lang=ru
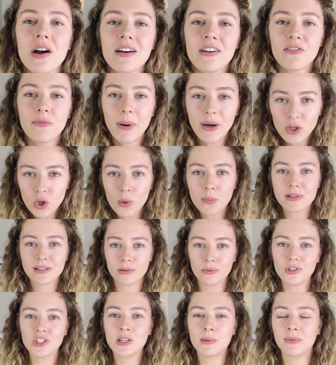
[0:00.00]
В моем
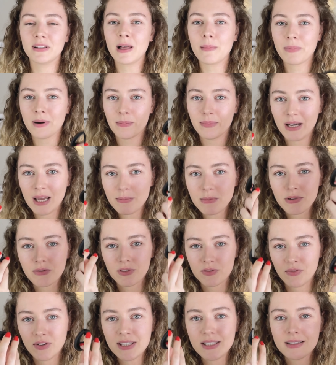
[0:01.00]
случае была проблема
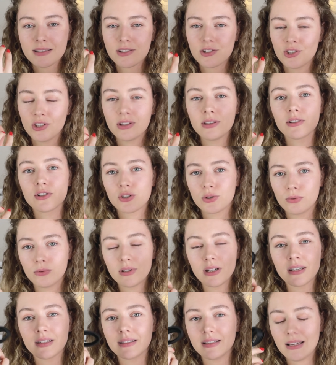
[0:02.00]
вот в этих защитных
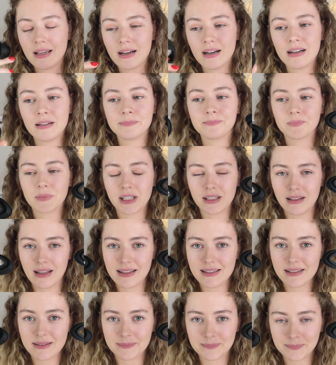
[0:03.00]
штуках для глаз.